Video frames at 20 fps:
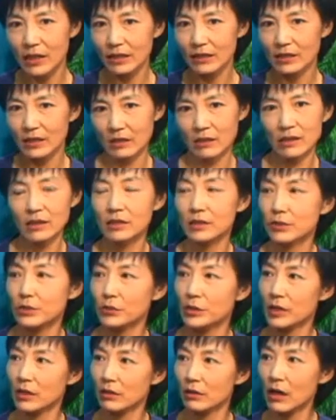来你这个
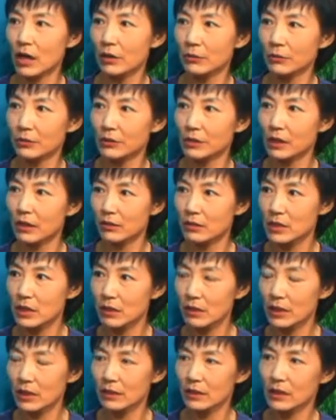就要考虑到，
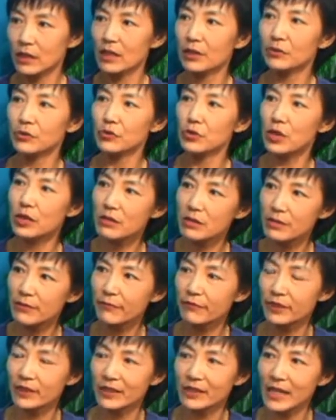将来你要
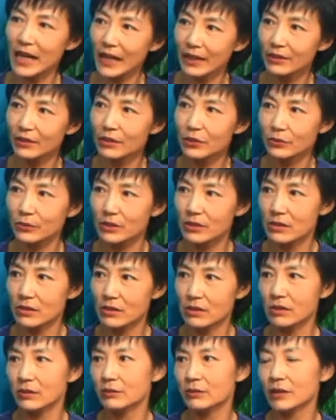transfer title 的
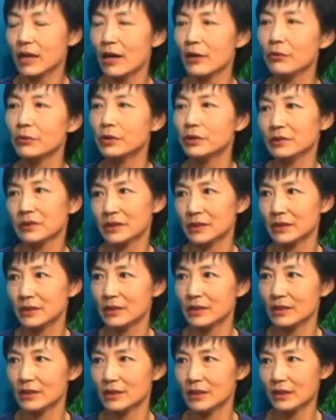时候，它会有一
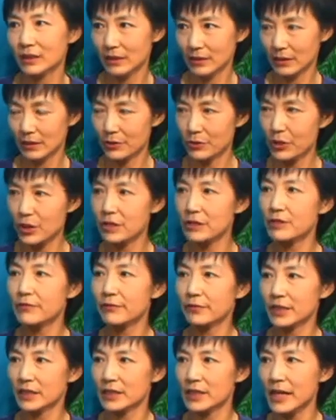个
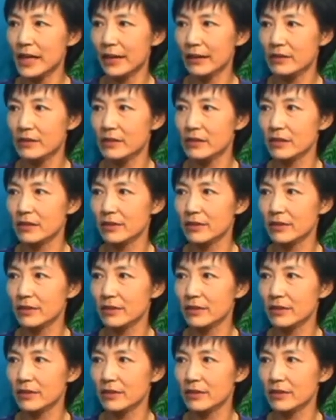transfer tax